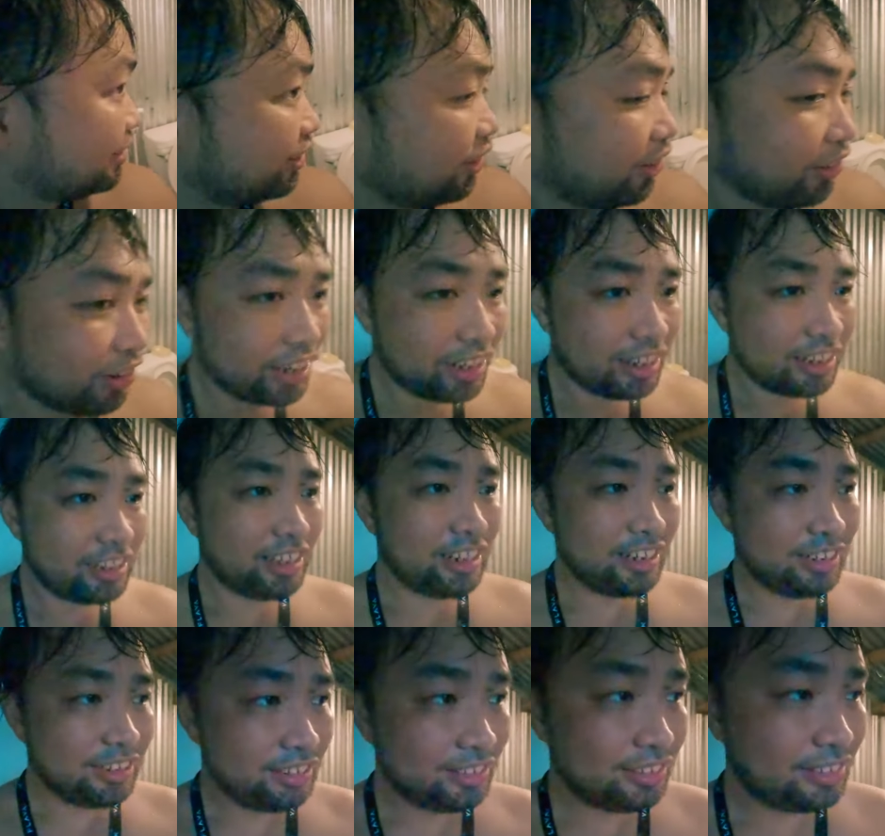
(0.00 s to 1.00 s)
okay na
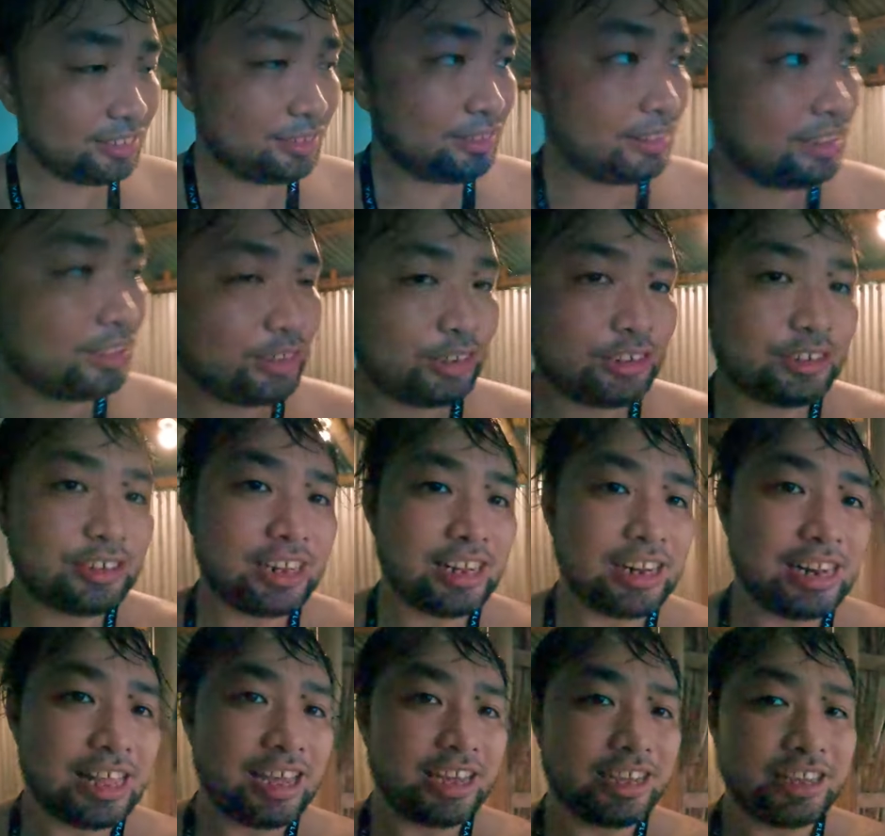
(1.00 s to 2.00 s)
din ito yung sa
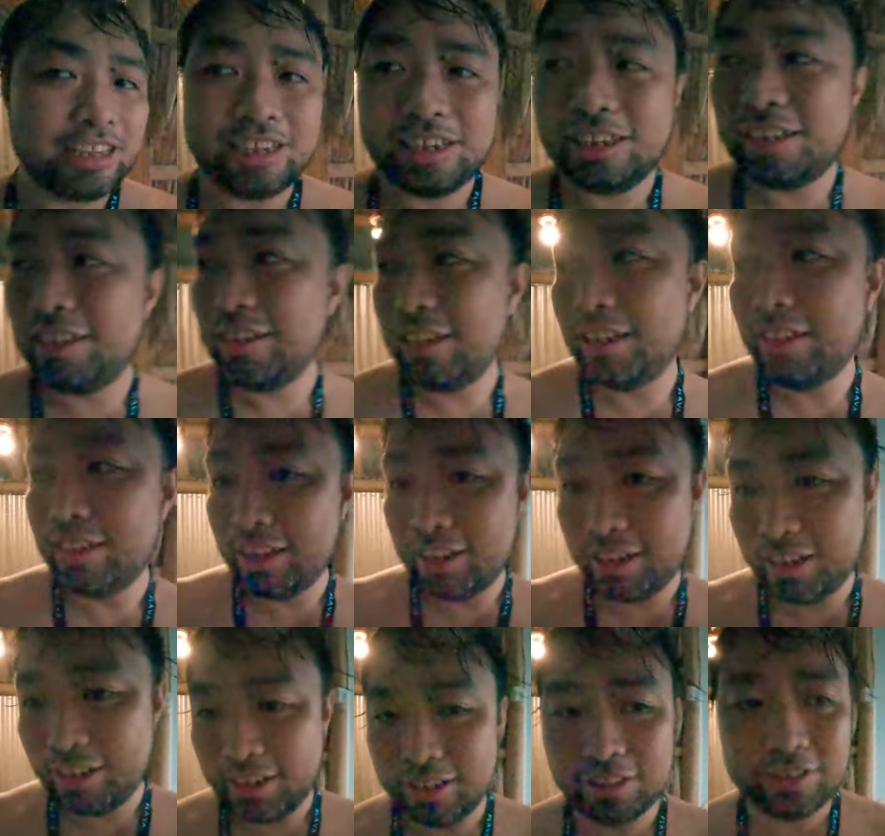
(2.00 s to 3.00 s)
lalaki and
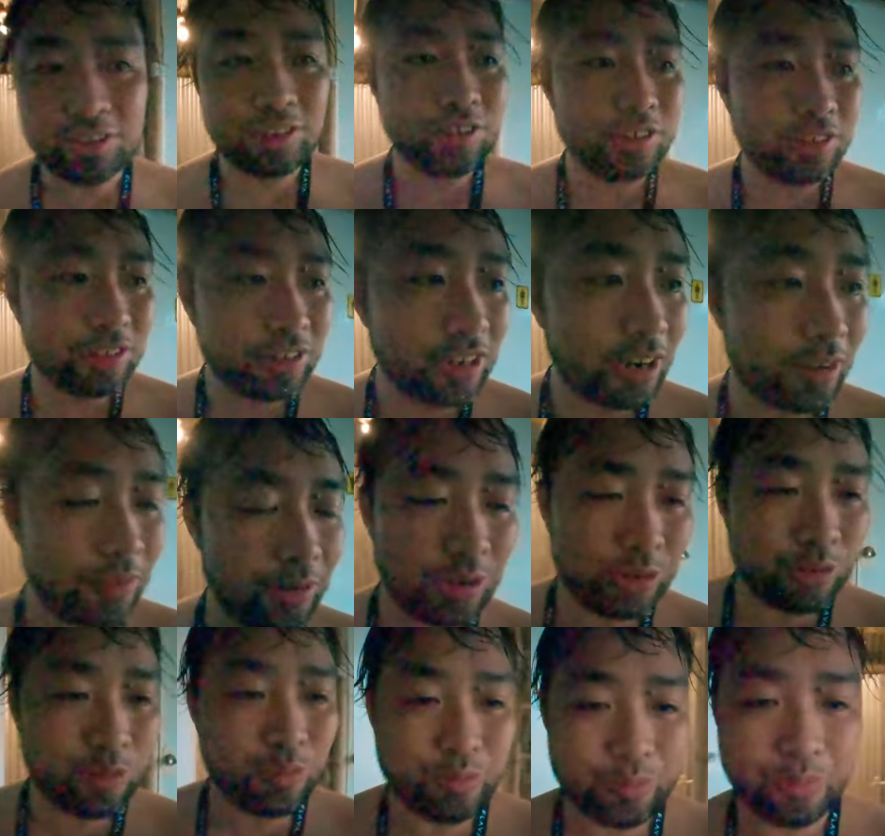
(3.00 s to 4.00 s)
then ito yung
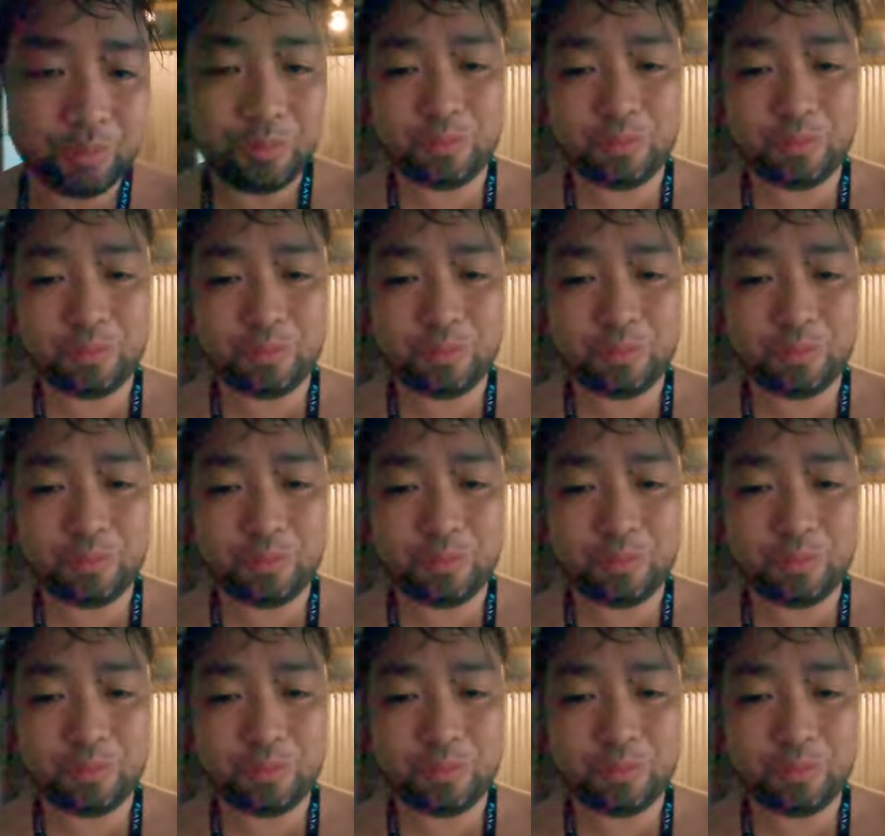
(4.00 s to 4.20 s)
shower room